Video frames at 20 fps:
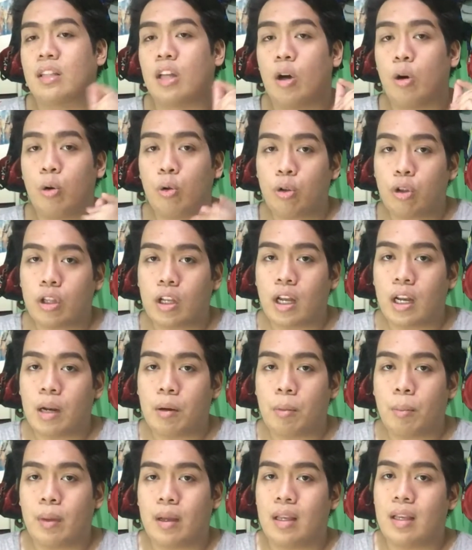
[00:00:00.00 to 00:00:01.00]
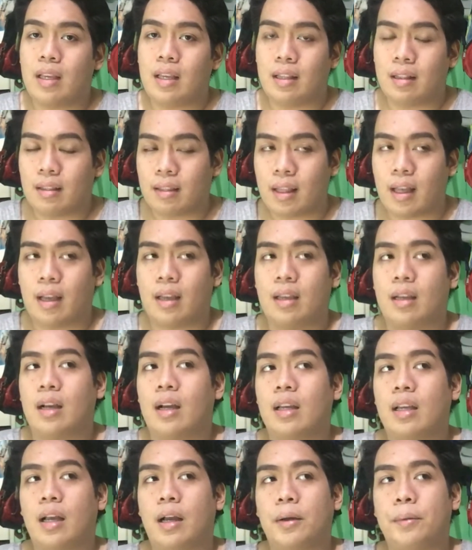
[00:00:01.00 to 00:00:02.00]
taon ka na, maghihintay.
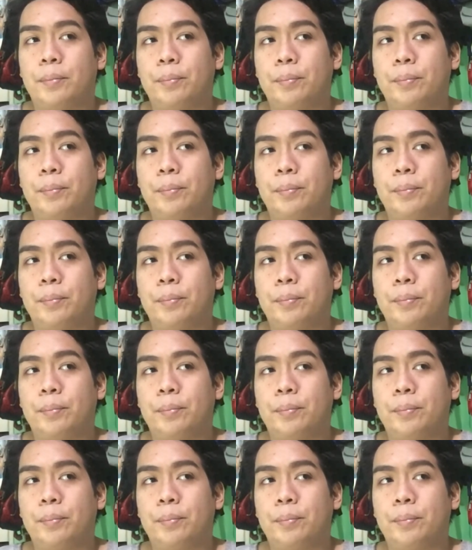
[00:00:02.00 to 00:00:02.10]
Kaya